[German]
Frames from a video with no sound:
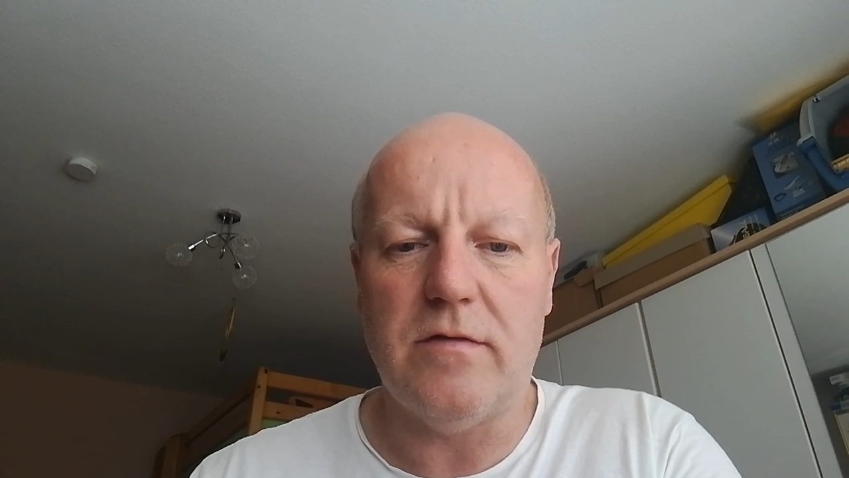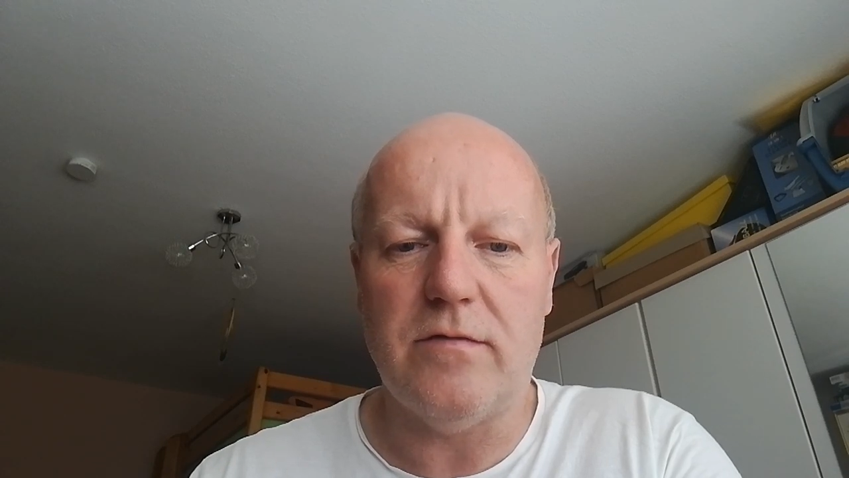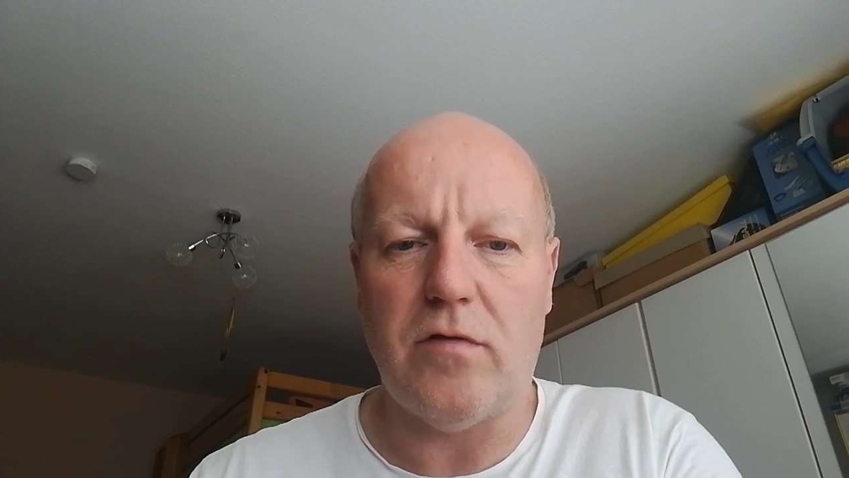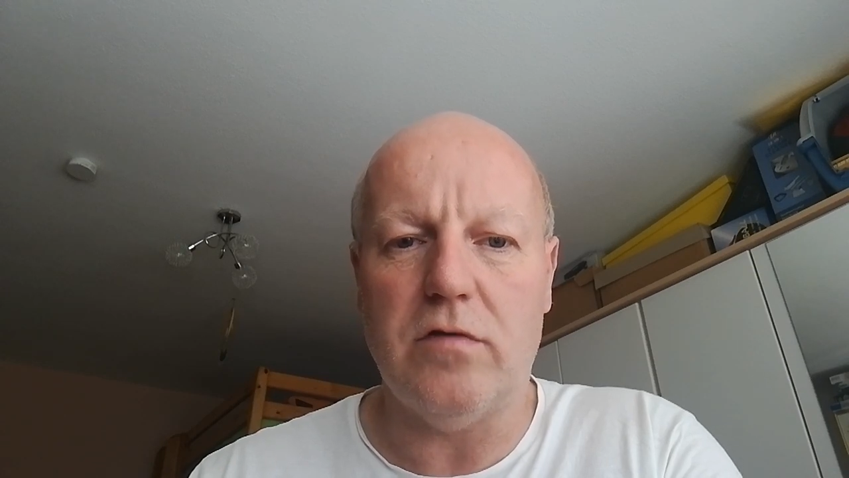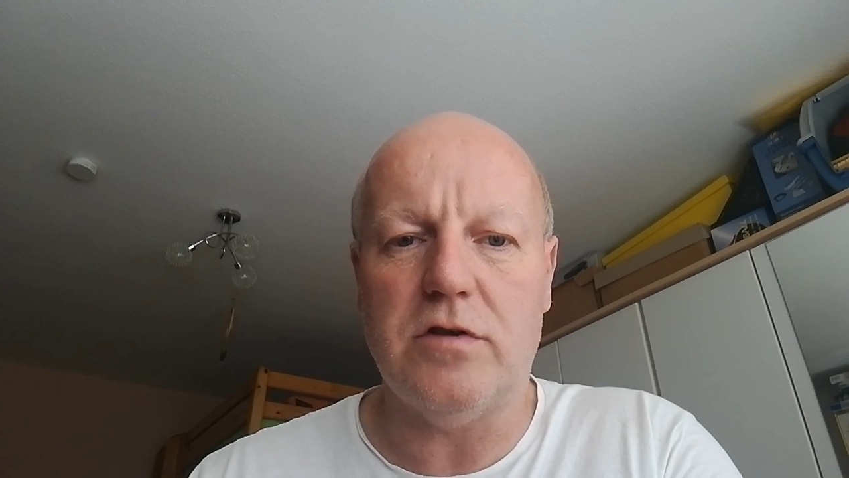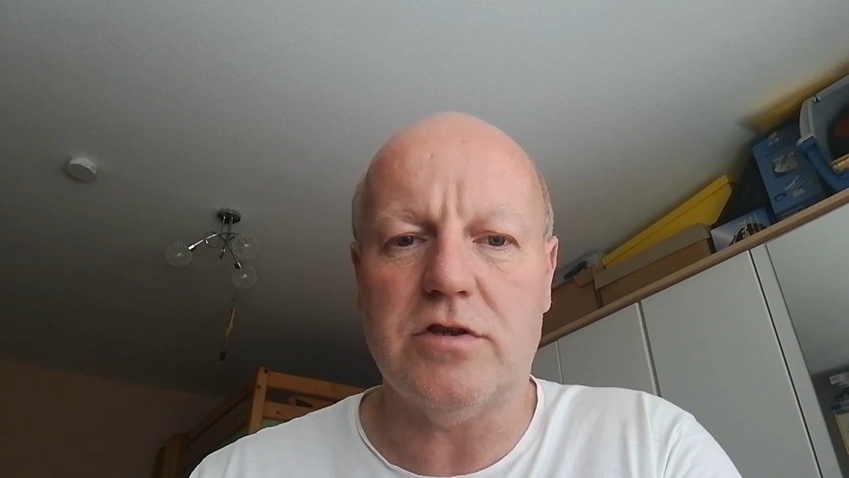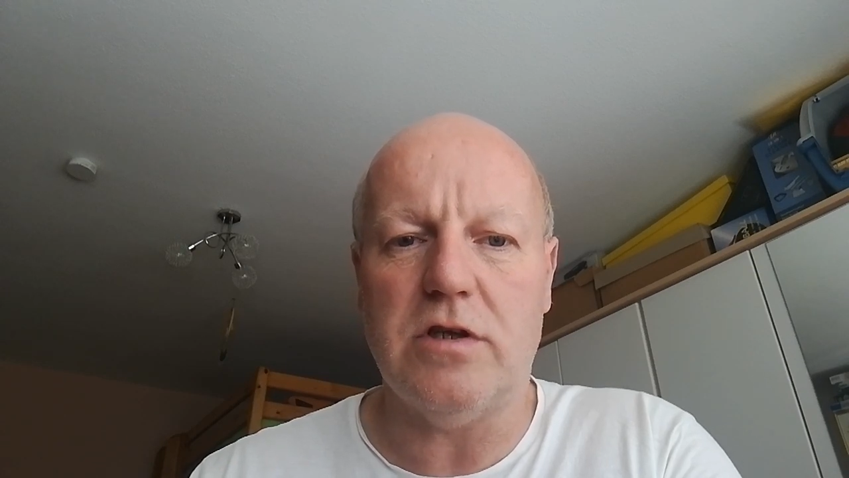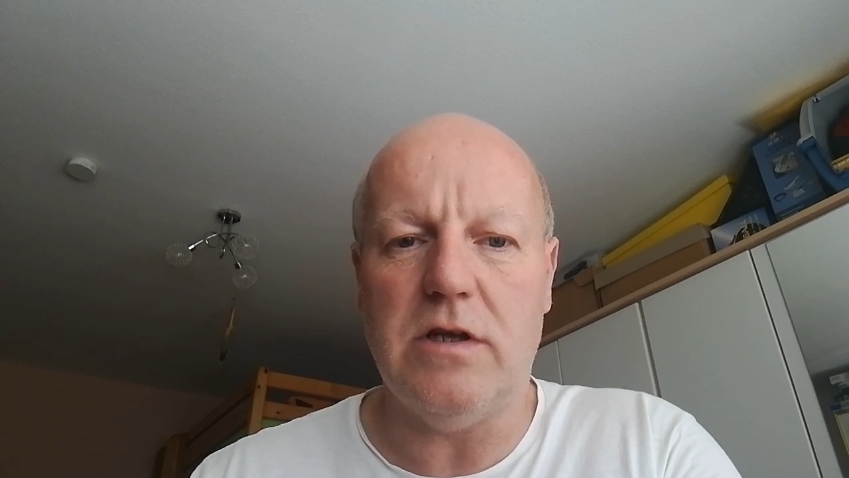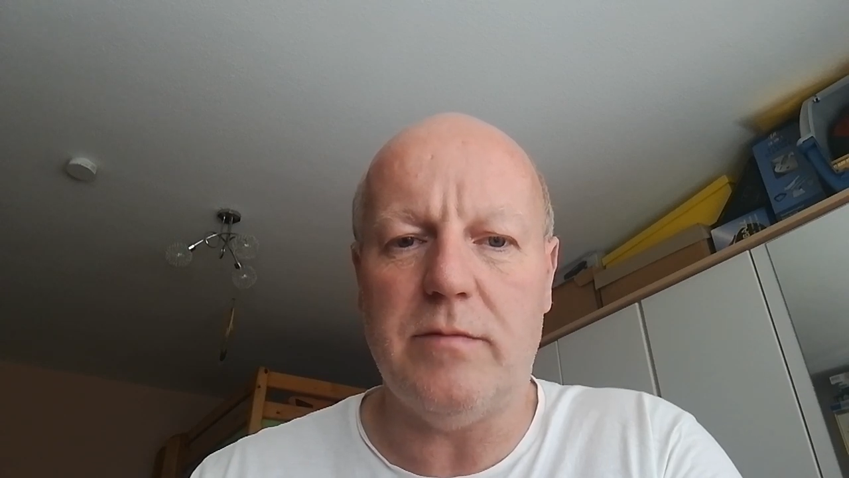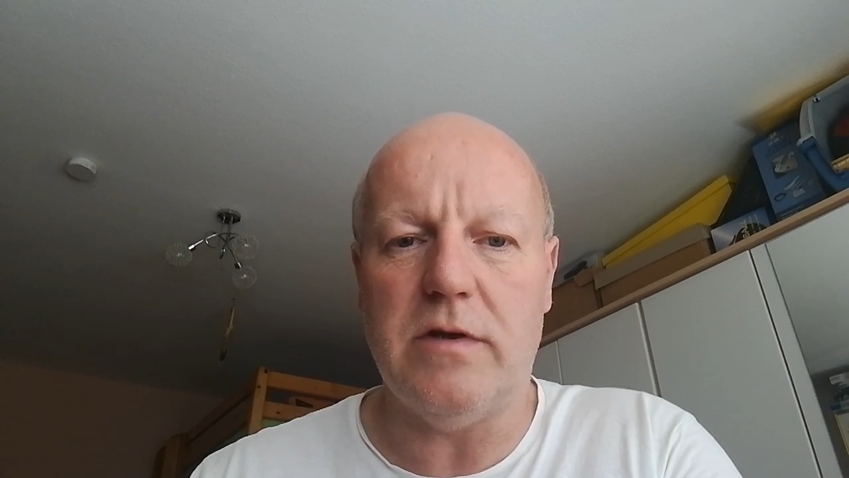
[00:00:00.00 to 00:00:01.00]
freundlicher
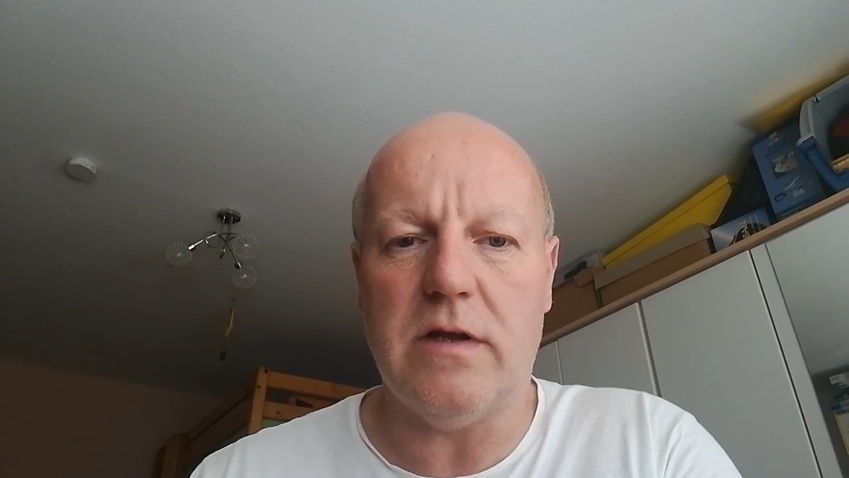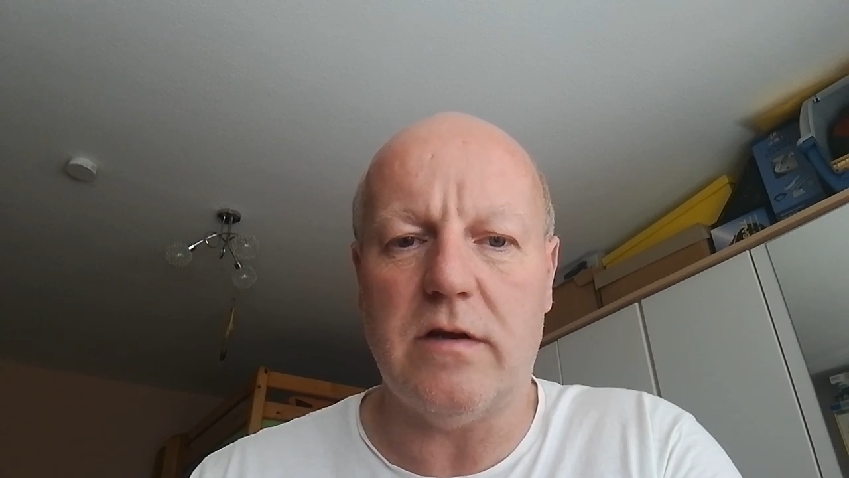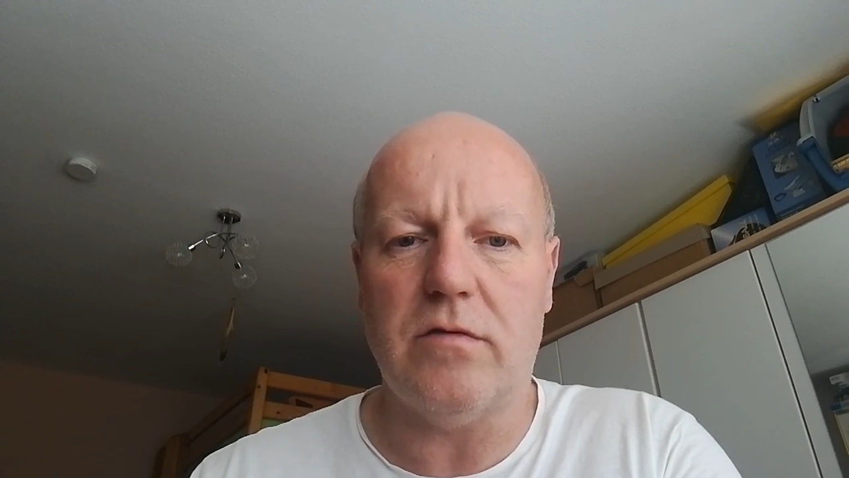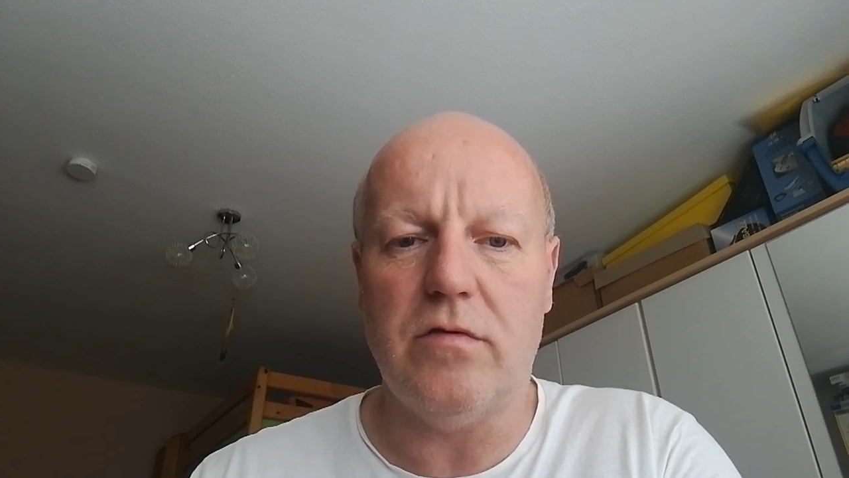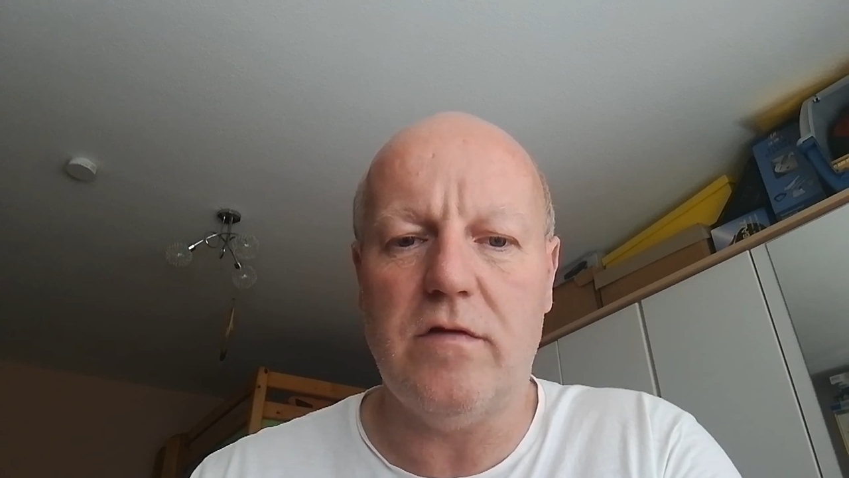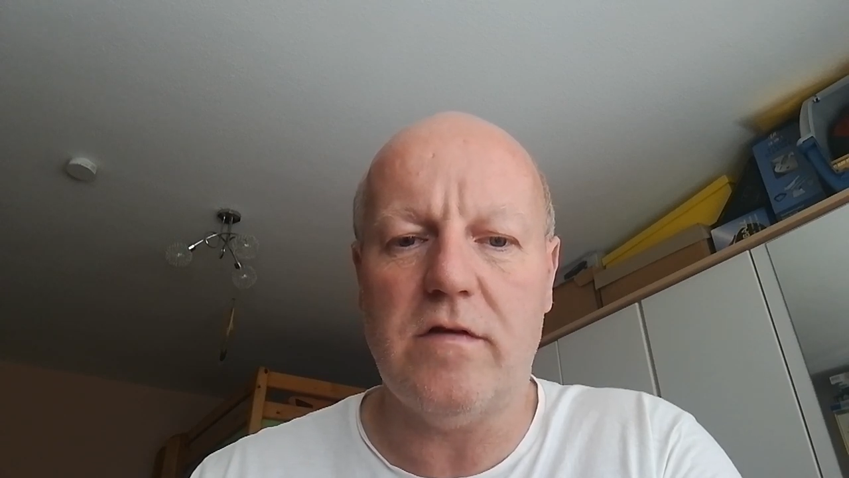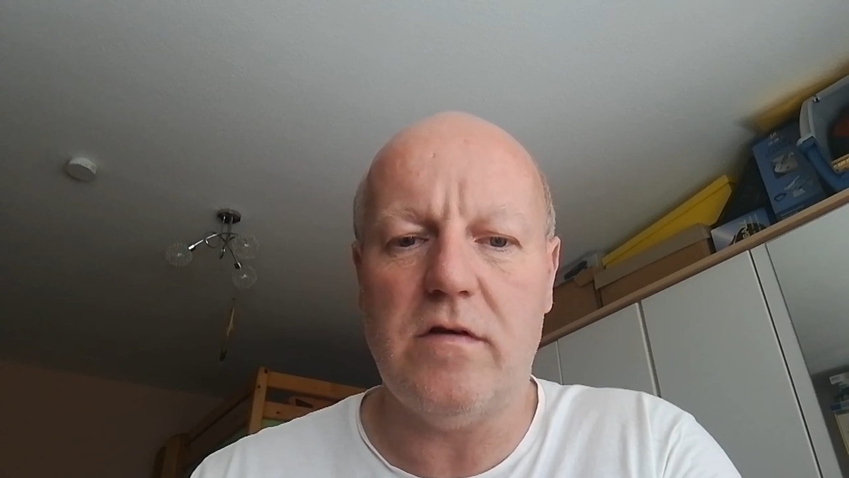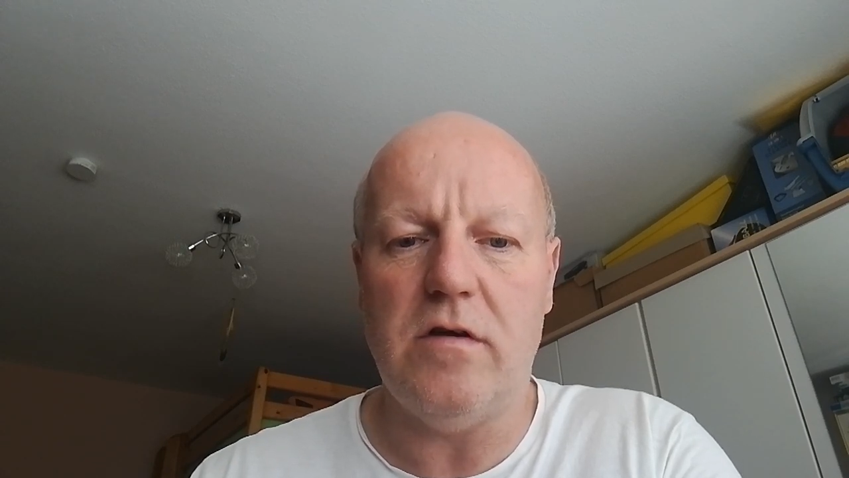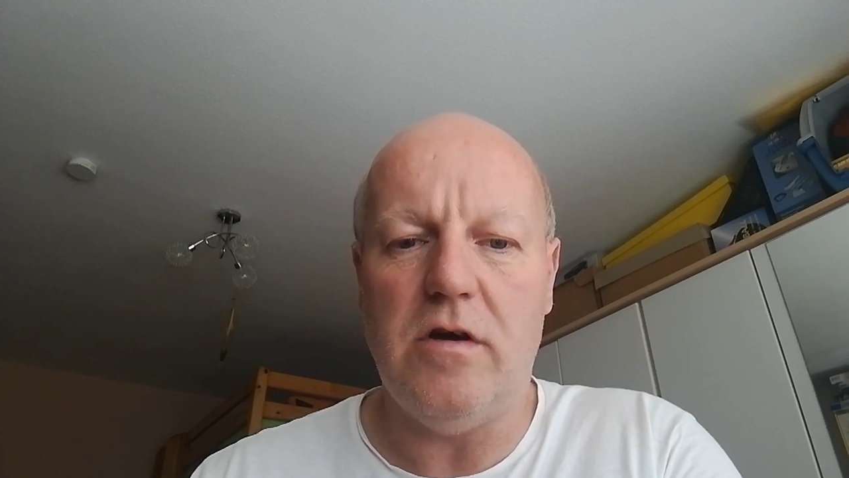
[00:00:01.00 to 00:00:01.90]
Liebe, nette Grüße